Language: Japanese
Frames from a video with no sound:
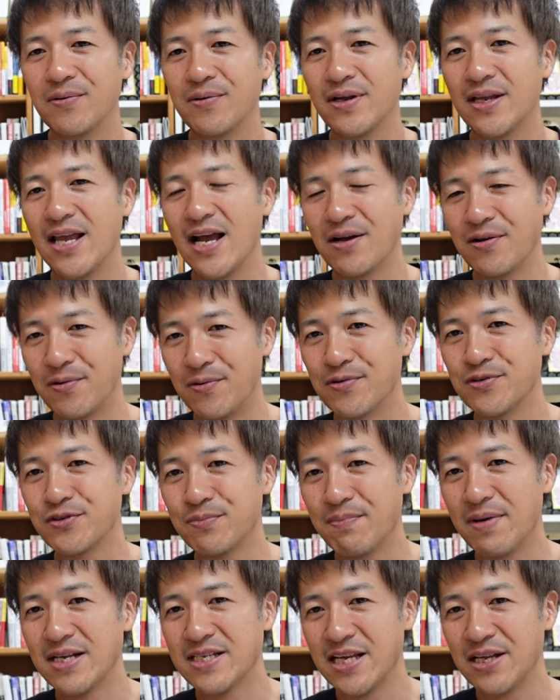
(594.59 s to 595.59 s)
約
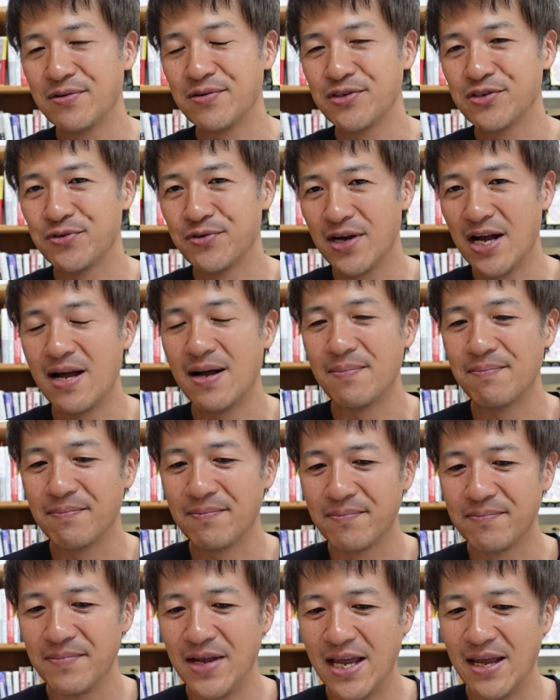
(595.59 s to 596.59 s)
50% 以上が
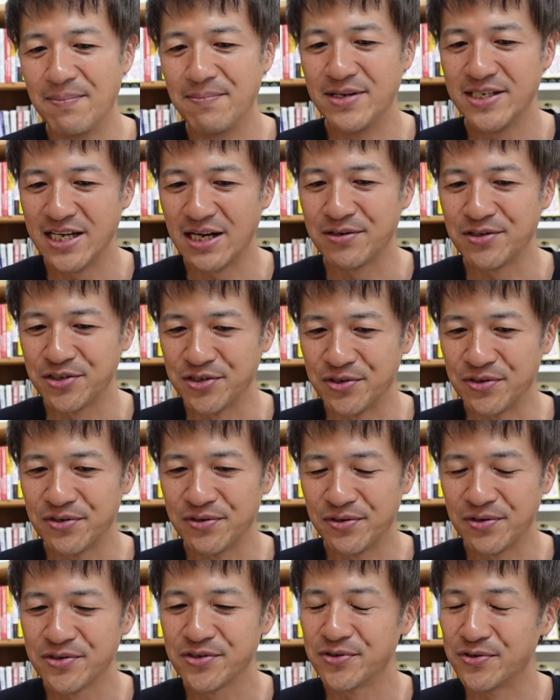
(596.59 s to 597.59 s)
未着手
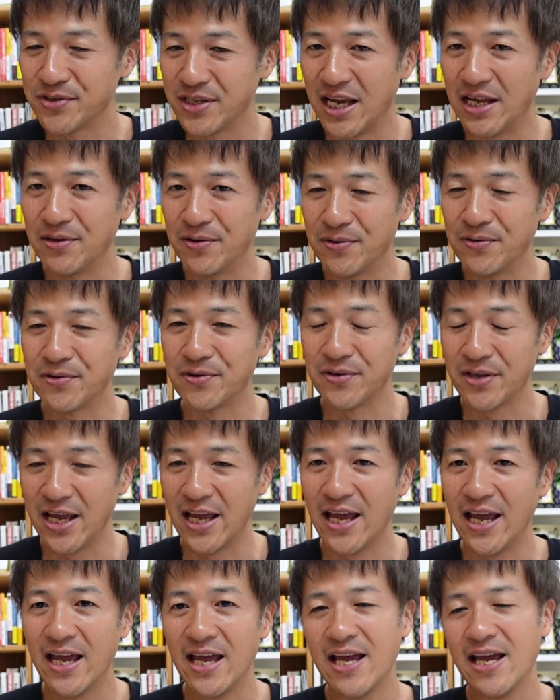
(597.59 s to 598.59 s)
の状態ということ
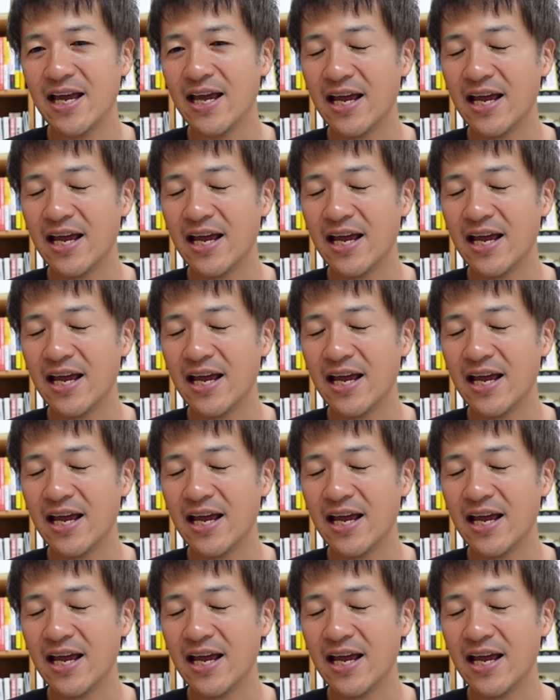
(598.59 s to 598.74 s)
で、